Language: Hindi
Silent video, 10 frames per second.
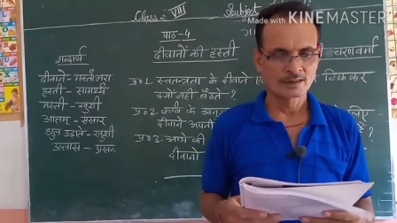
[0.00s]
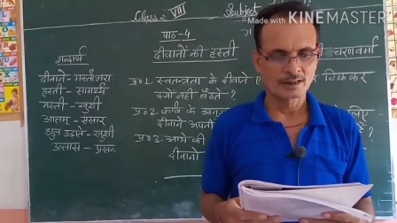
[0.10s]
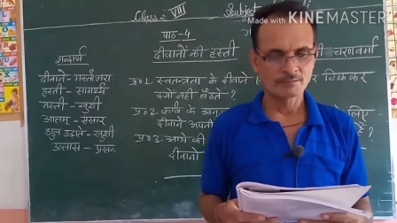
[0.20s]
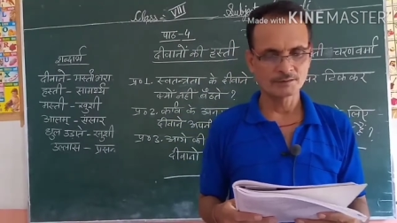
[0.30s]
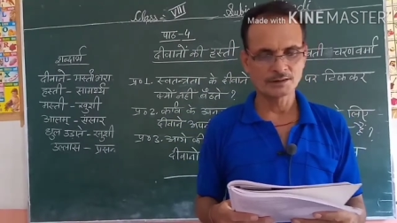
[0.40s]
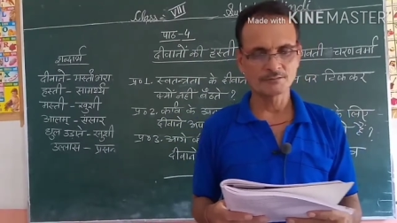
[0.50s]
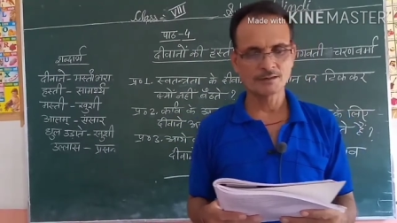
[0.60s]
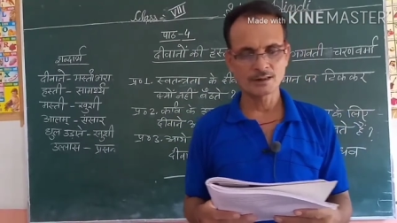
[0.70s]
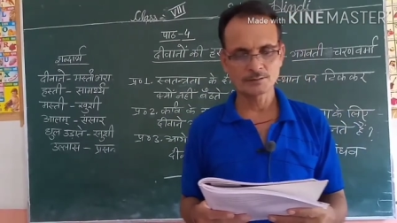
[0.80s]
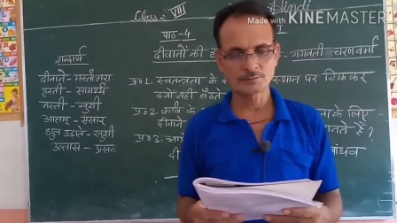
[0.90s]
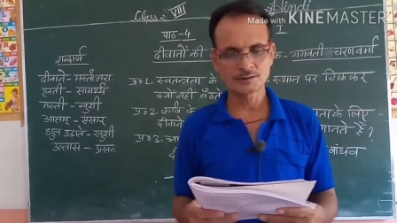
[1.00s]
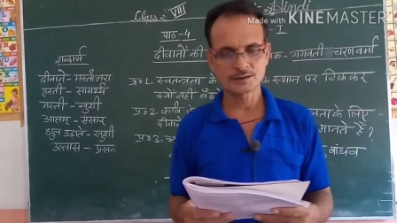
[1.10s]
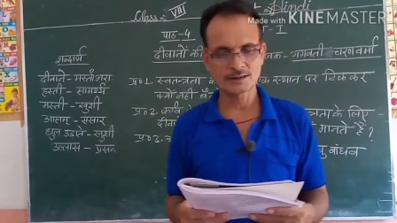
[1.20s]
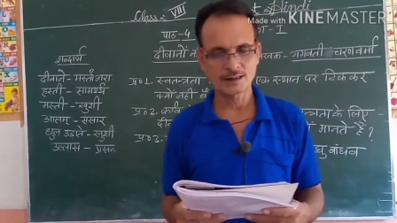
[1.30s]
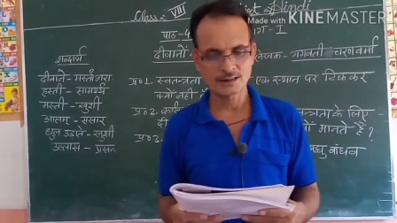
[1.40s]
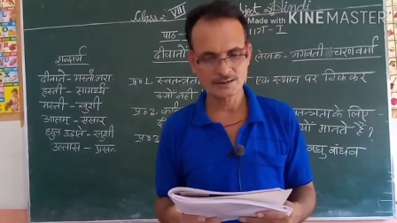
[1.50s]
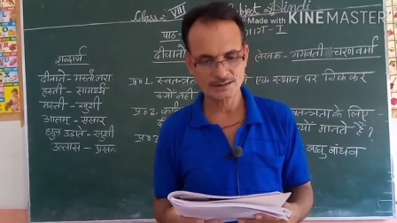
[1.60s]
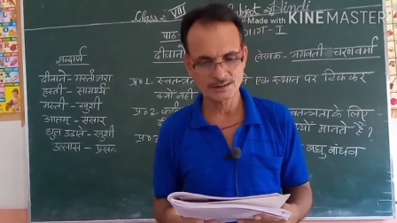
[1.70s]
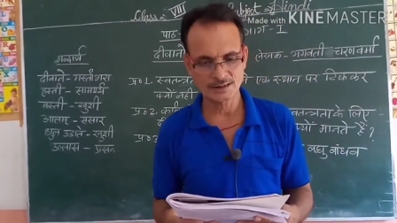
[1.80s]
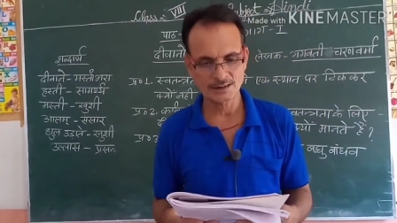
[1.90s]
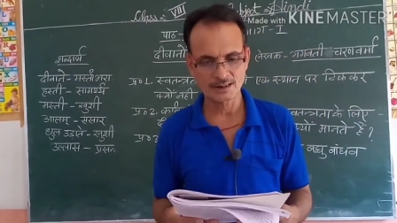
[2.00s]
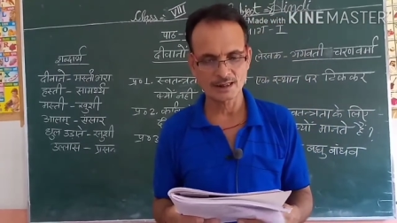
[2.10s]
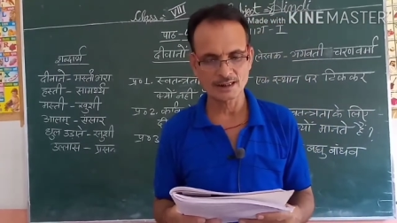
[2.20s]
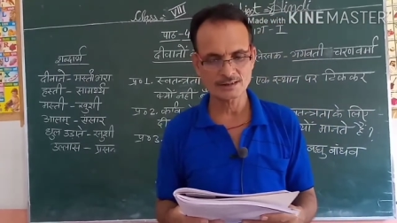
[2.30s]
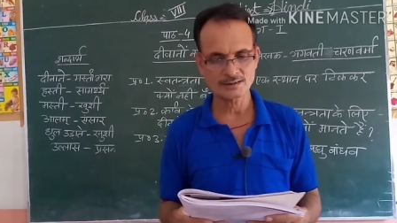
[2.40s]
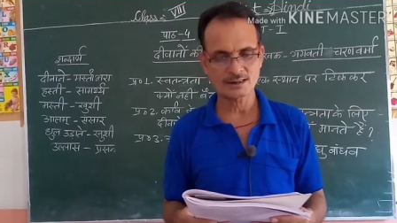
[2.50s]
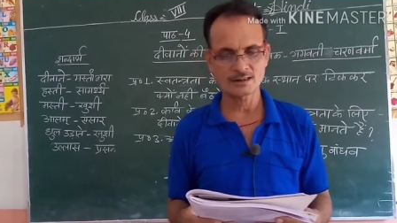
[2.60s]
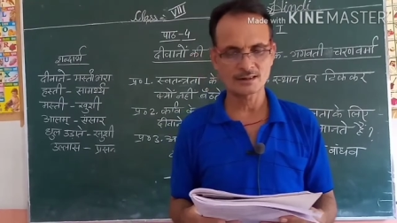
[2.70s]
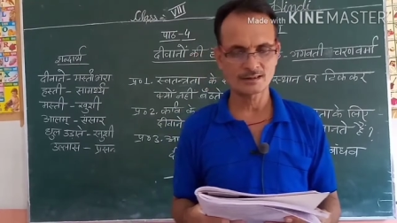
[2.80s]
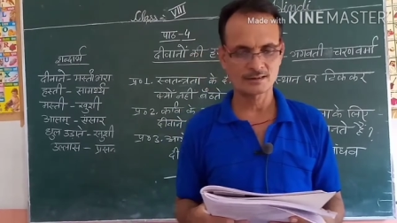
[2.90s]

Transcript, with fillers: हम दीवानों की क्या हस्ती है आज यहाँ